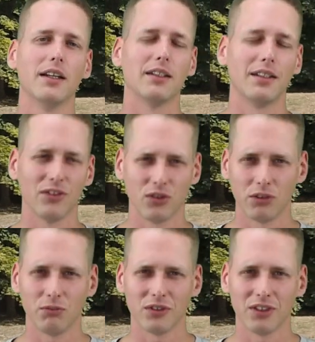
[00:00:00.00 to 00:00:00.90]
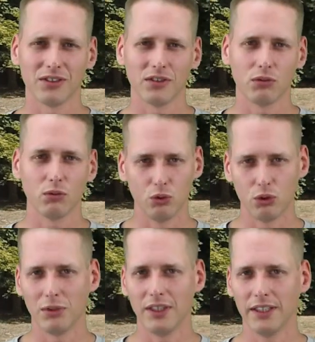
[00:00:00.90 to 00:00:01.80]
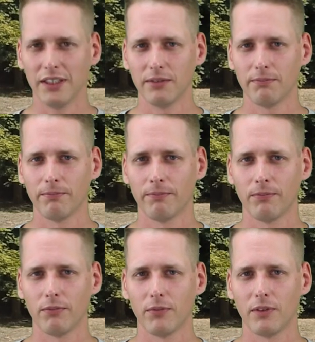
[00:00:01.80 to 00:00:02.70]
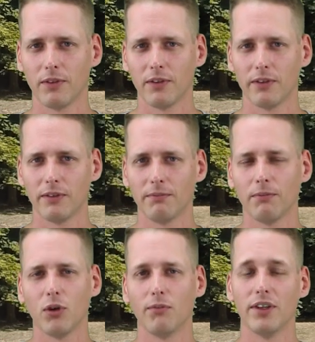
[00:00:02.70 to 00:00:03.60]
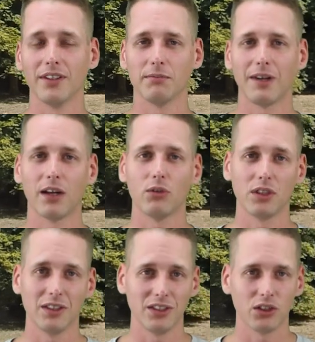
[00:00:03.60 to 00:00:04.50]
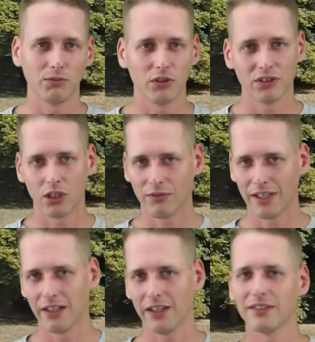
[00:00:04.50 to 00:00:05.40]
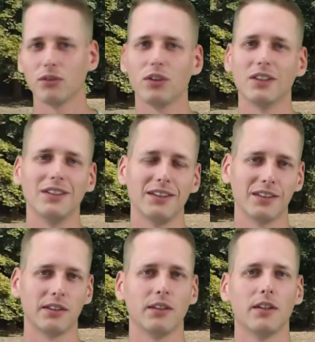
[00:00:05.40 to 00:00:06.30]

dann sollten wir uns das gut überlegen. Ja, ob wir das machen oder nicht, ob wir uns darauf einlassen oder nicht.